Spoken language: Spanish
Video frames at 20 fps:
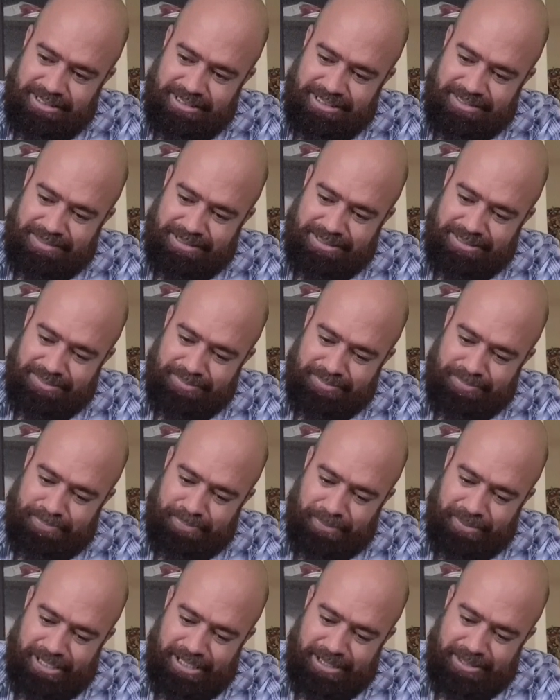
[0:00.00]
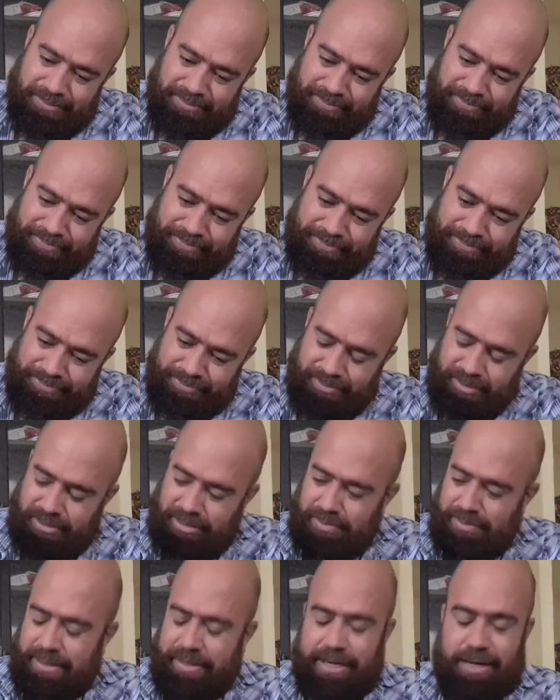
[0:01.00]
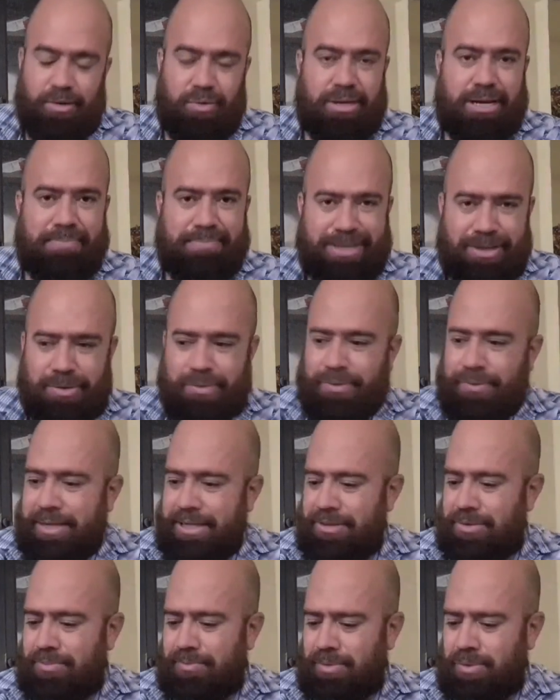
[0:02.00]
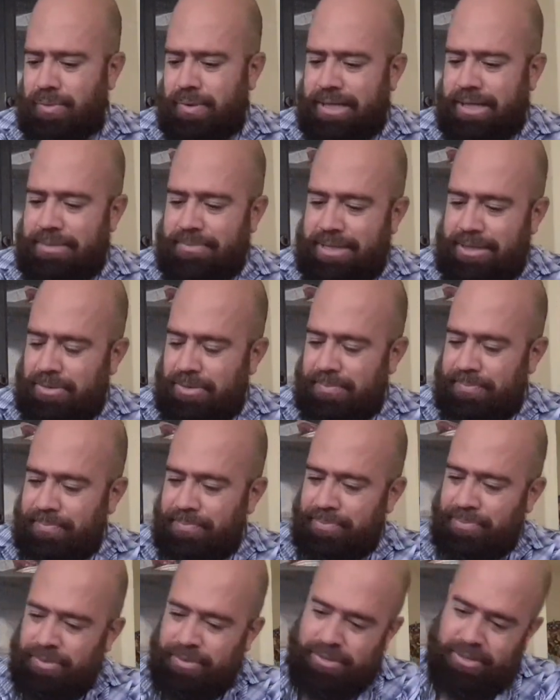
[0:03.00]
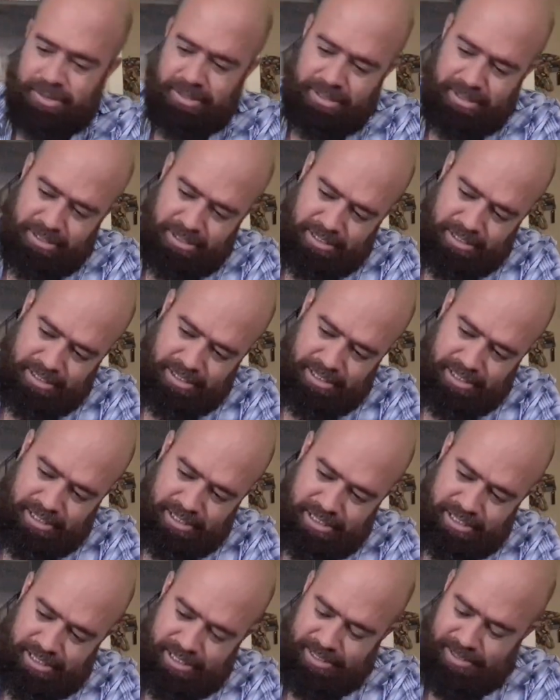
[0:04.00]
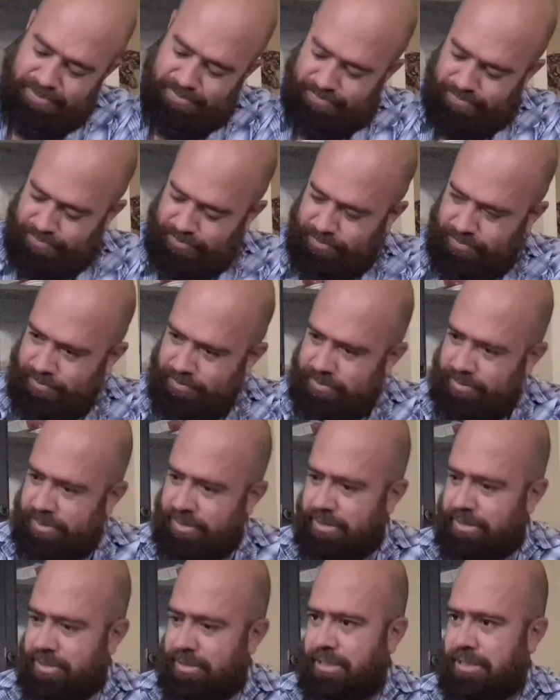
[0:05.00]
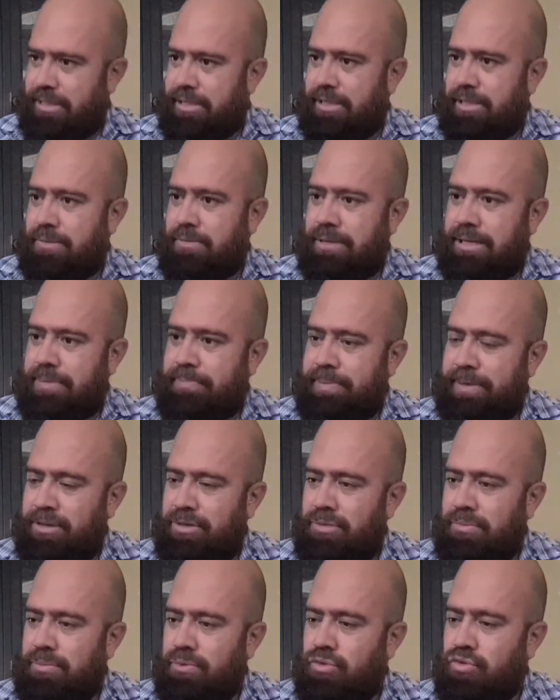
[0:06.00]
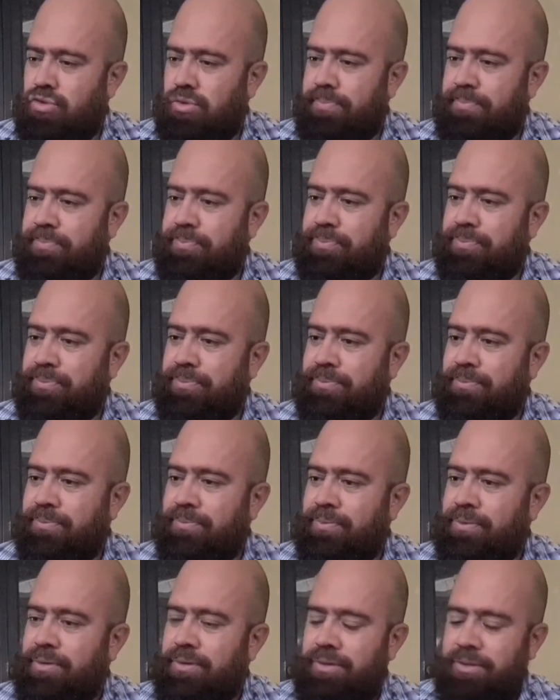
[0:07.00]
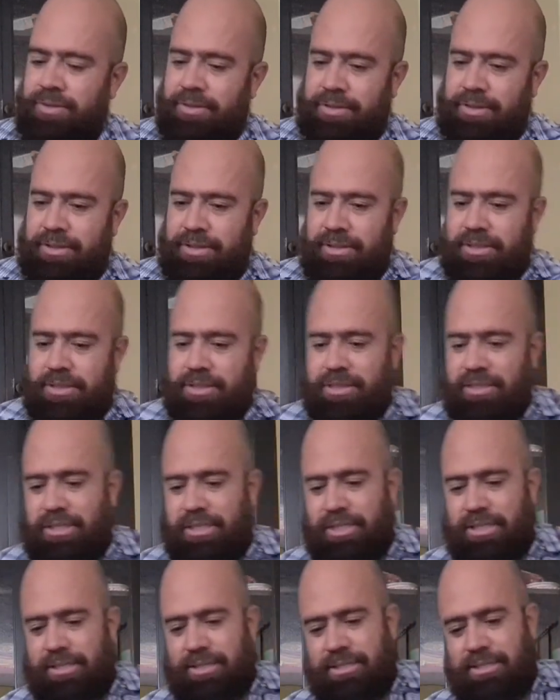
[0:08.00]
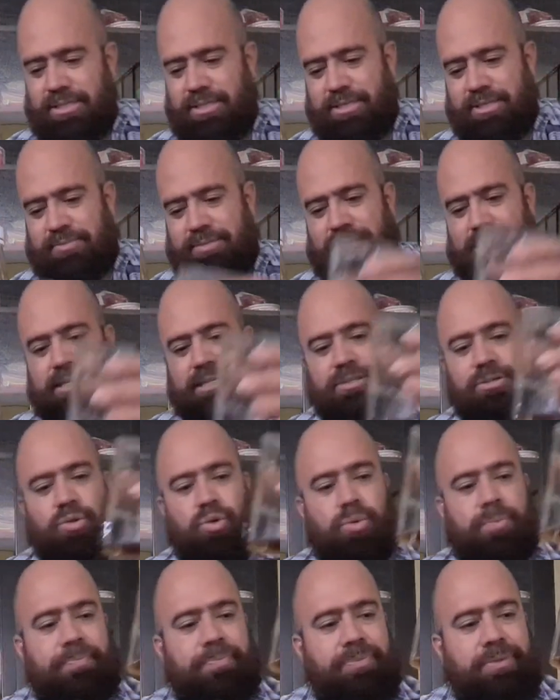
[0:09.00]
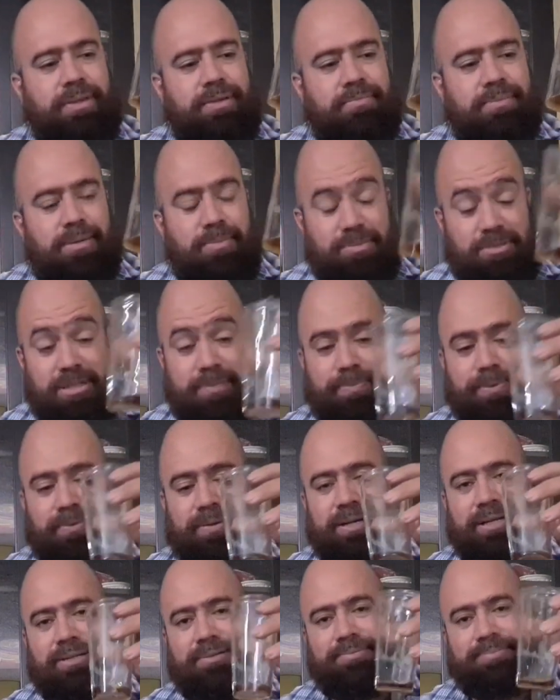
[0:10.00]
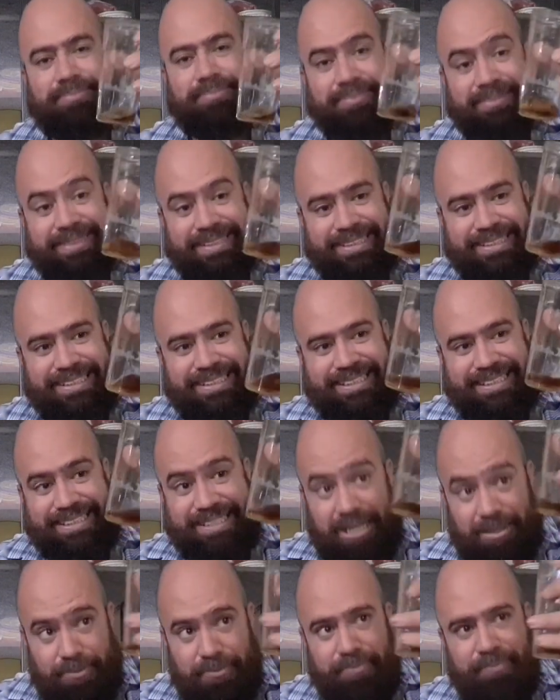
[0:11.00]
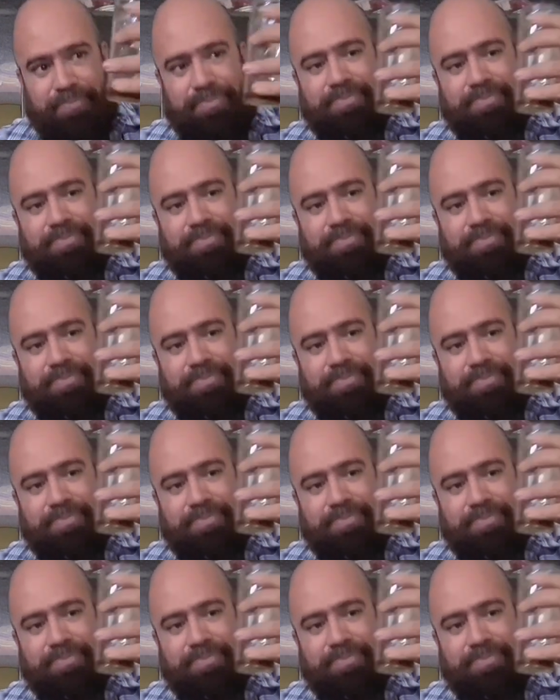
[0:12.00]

Tomarnos un poquito. Esta me la regaló un amigo hondureño, muy buen amigo. Eh, al cual aprecio mucho. Y me la dio. Vamos a probar. Salud.